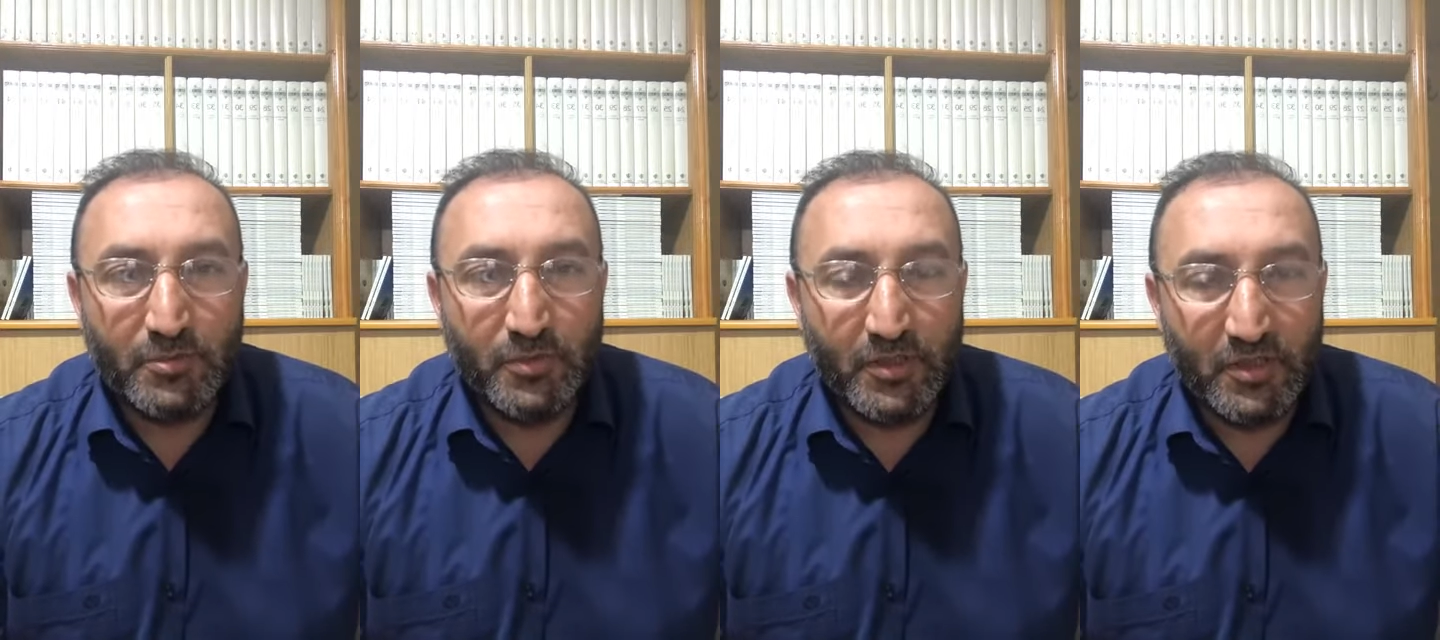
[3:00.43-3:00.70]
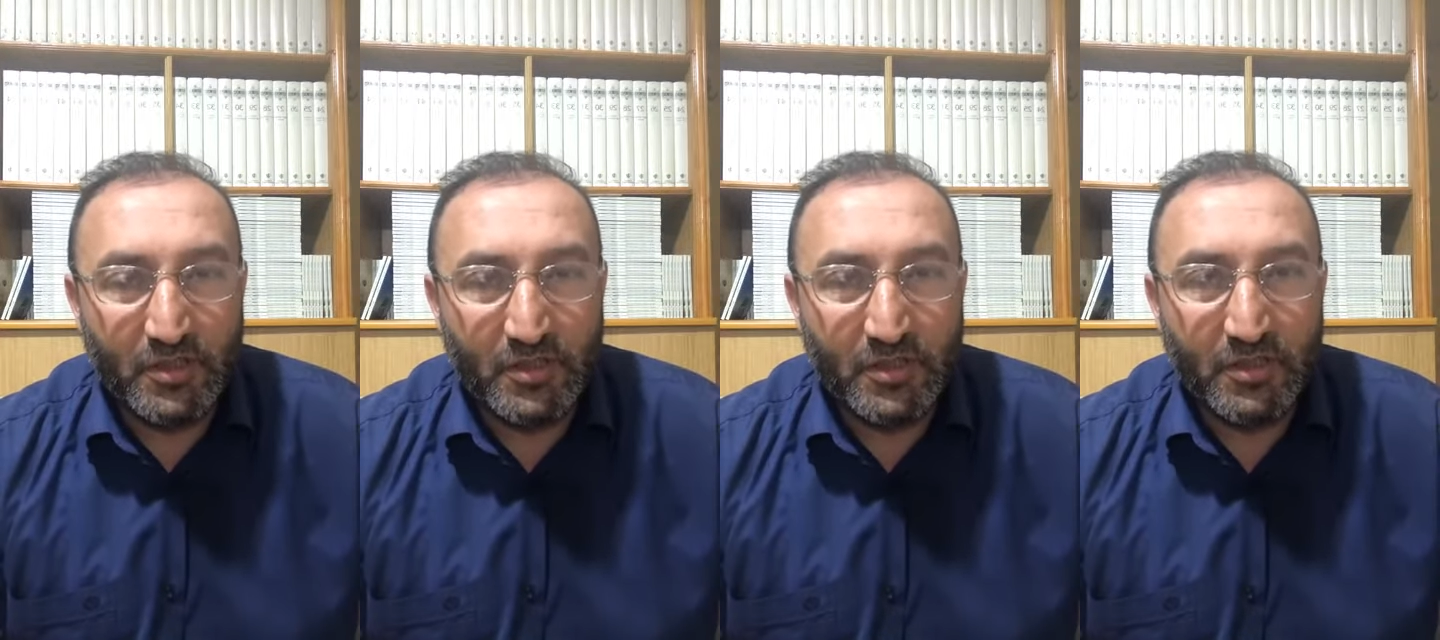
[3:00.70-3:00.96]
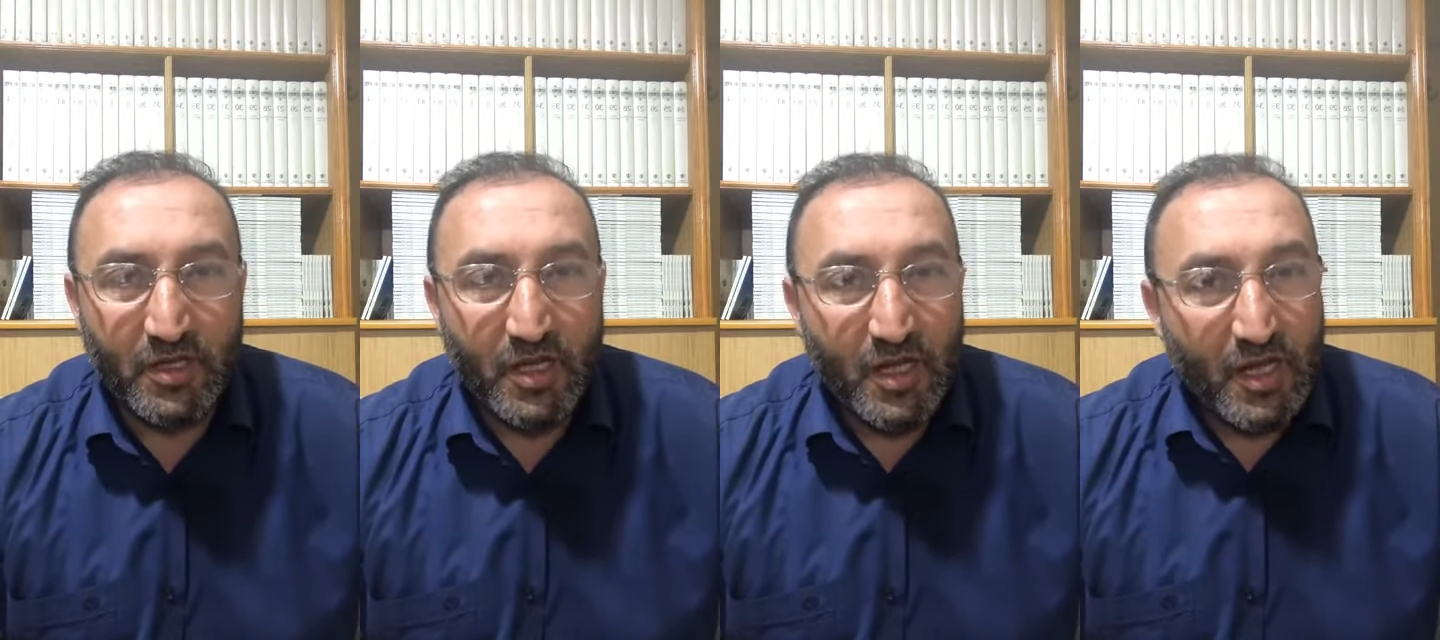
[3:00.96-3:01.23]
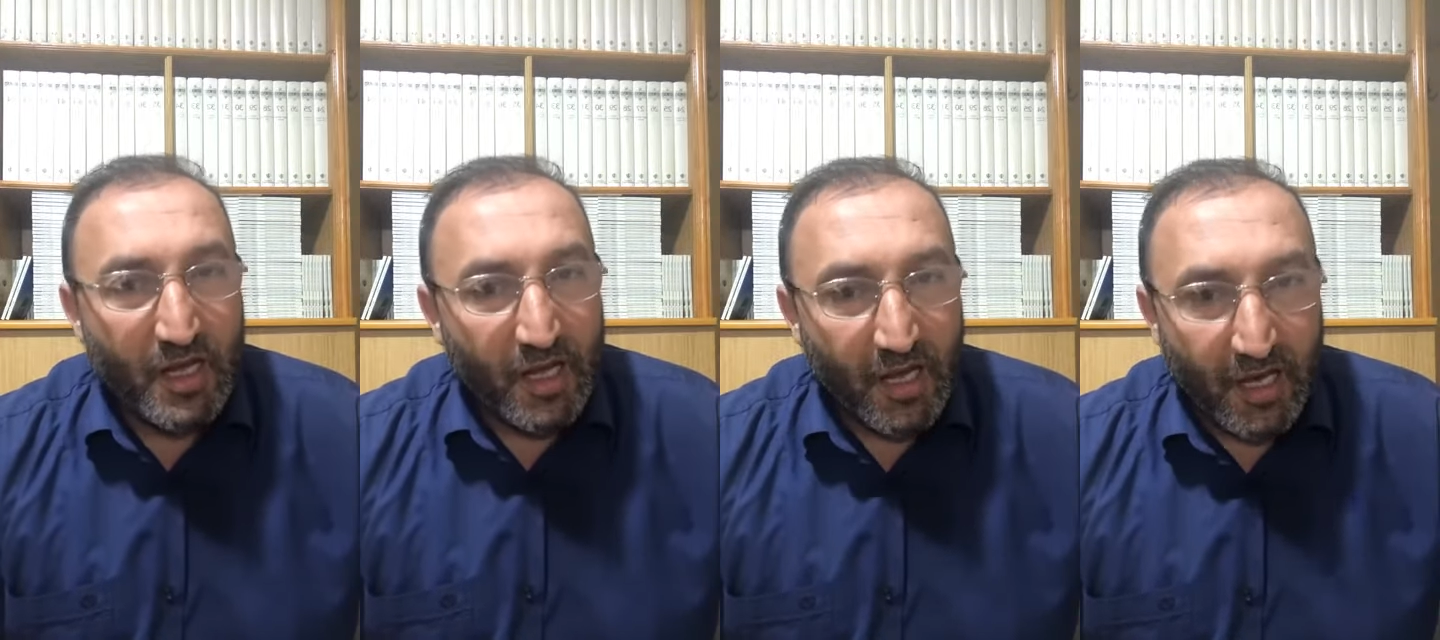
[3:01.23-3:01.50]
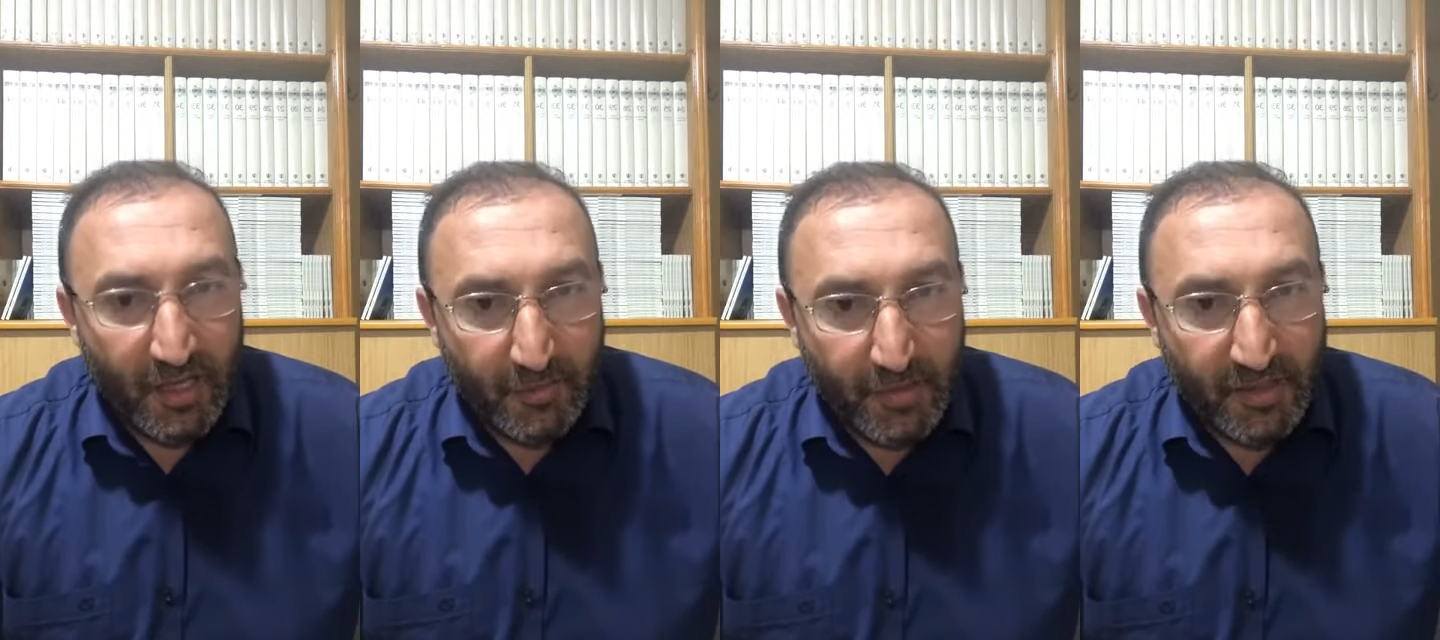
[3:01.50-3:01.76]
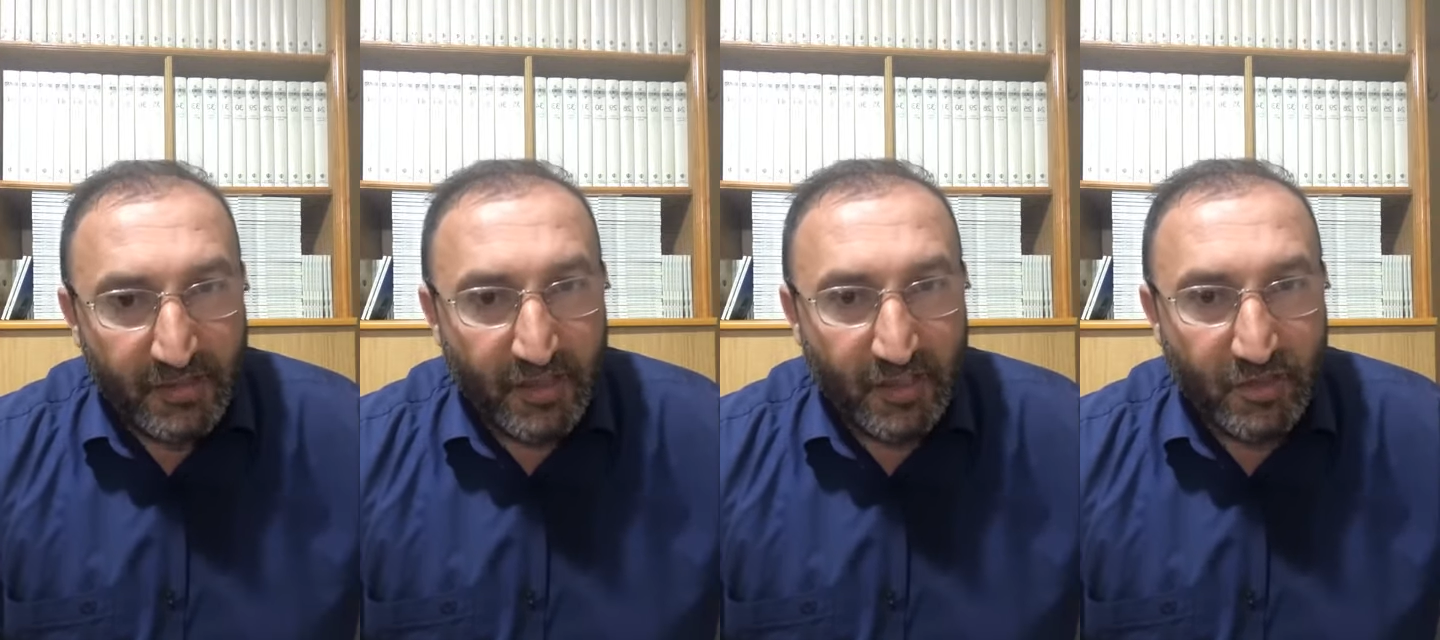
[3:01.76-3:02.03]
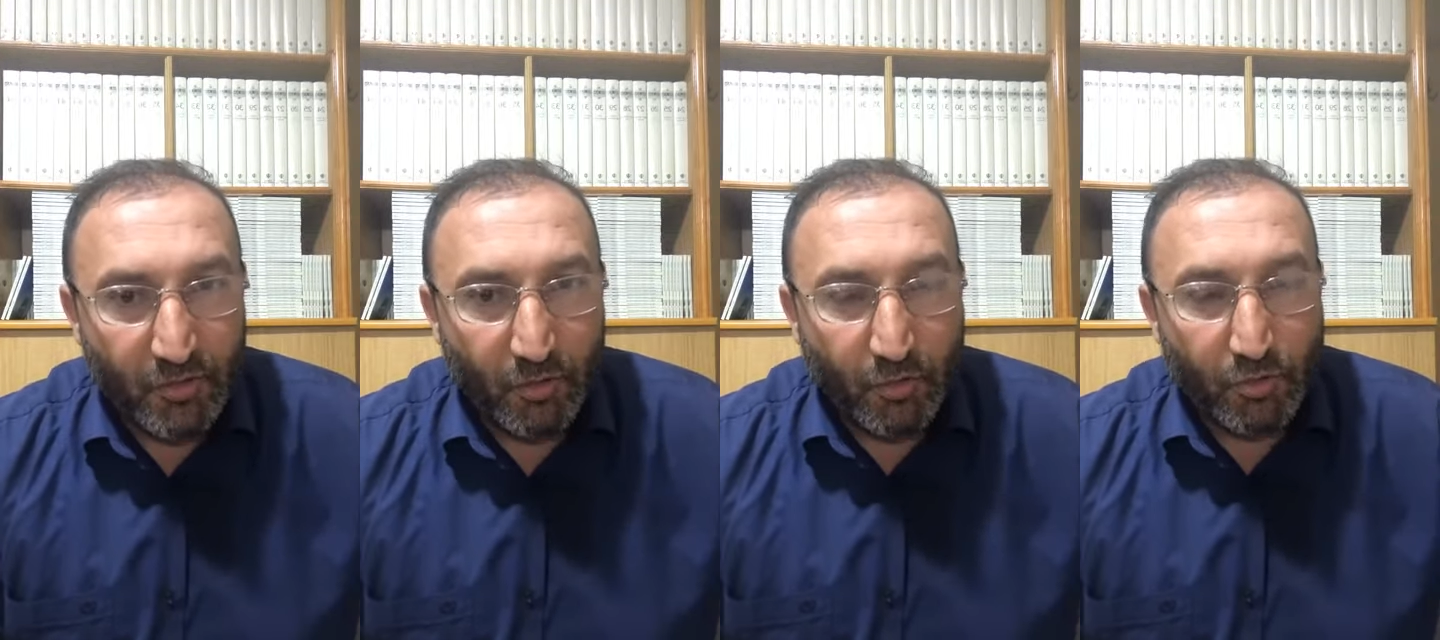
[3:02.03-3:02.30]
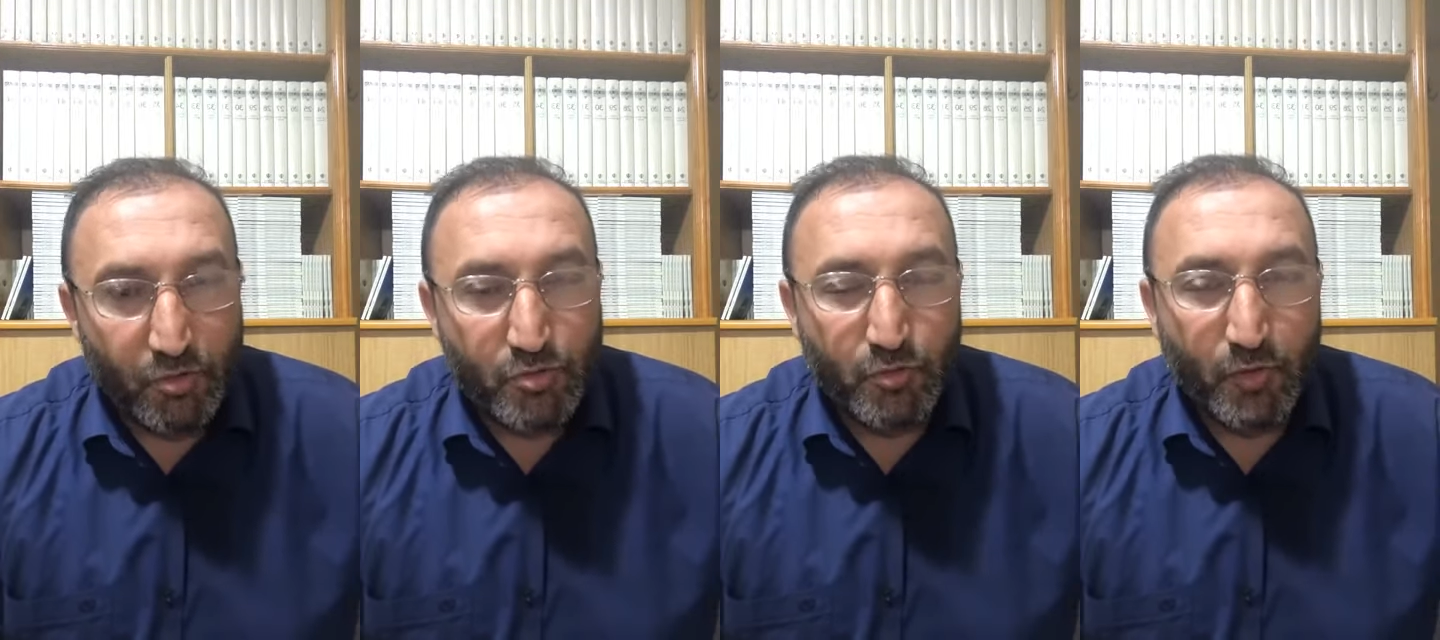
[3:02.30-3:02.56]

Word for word: mıydı? Elbette ki oruç